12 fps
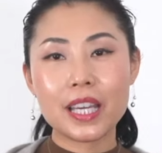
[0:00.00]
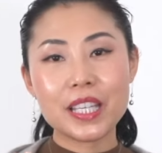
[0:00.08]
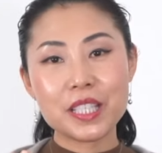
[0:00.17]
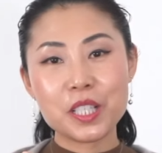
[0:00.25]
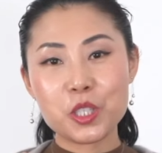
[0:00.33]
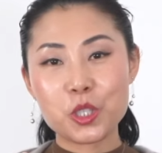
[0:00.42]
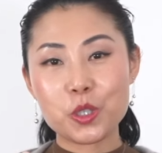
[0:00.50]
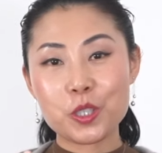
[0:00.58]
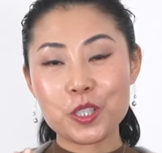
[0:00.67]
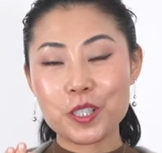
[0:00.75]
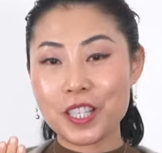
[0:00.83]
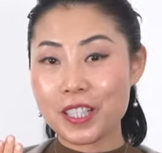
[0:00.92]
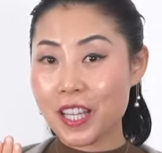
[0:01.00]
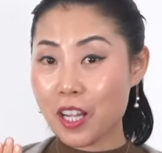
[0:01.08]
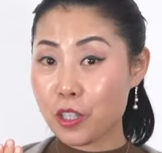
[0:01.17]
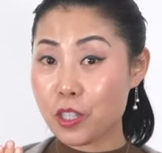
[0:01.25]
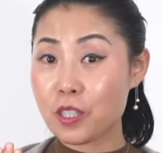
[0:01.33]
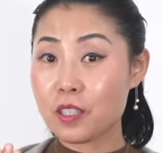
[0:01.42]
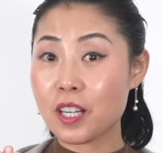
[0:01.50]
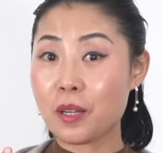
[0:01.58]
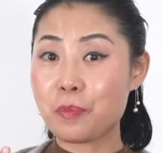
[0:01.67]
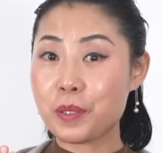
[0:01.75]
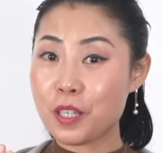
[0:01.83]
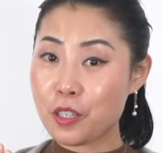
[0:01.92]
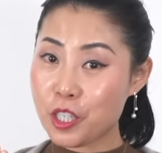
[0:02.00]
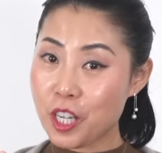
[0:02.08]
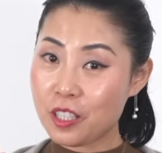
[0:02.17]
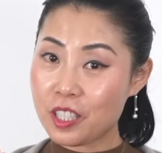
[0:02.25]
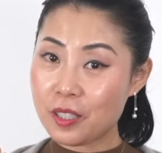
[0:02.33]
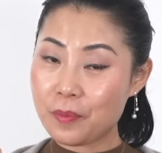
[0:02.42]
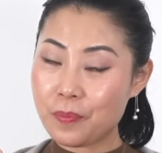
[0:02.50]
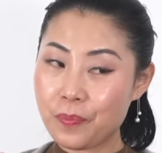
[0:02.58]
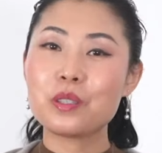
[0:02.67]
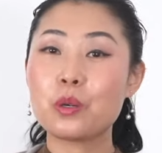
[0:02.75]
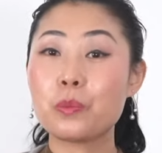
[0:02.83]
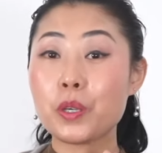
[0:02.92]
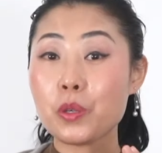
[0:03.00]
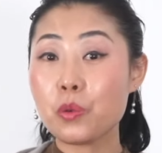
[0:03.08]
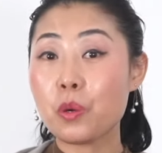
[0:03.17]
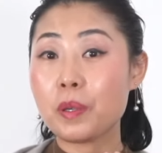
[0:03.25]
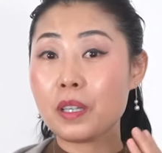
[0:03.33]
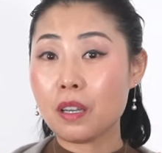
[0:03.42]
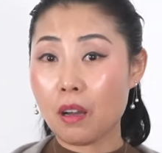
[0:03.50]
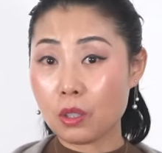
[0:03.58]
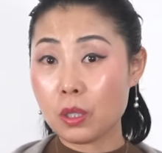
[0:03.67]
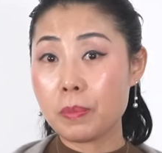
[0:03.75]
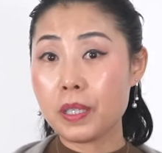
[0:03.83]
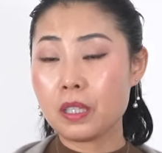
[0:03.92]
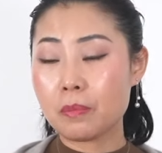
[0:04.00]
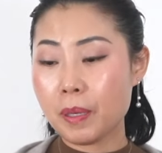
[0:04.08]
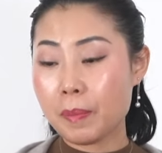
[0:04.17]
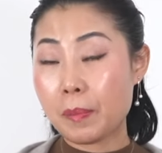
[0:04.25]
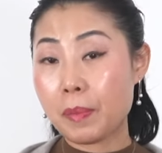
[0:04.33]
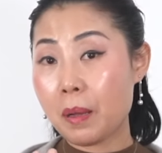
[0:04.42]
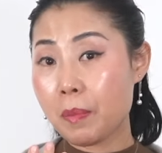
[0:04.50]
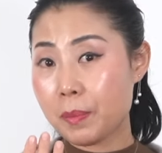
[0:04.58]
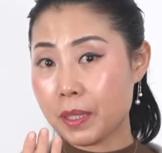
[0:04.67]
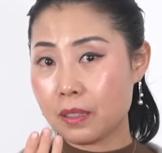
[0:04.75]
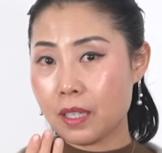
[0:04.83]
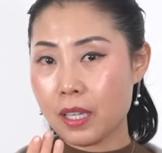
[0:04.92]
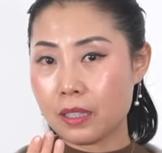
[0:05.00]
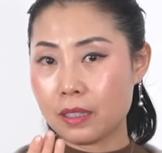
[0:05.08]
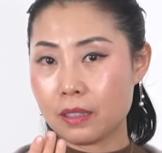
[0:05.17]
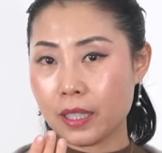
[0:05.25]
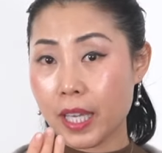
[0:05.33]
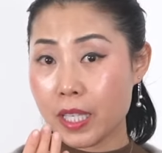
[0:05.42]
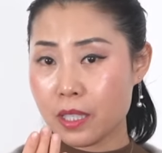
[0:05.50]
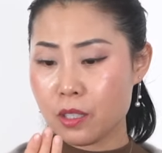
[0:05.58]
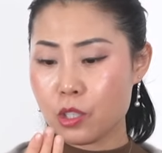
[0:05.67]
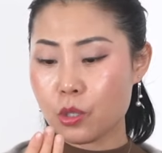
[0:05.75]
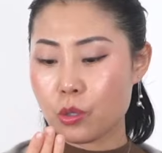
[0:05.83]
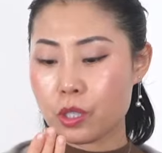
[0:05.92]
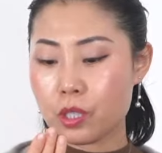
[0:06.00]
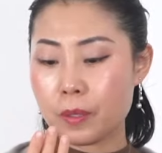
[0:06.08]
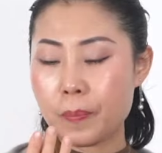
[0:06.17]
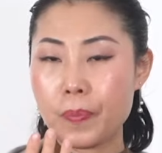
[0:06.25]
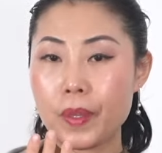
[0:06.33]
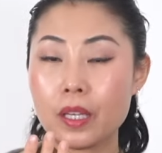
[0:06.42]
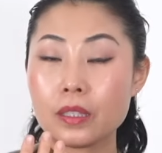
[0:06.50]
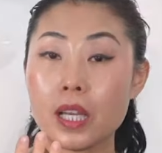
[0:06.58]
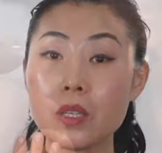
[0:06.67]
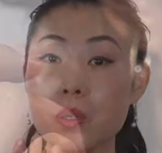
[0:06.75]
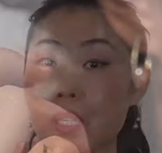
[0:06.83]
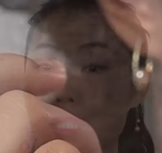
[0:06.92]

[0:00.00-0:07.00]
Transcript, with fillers: K 金的首饰在档次上比较上乘，有别于我们老一辈的爸爸妈妈们戴的 K 金首饰。 它有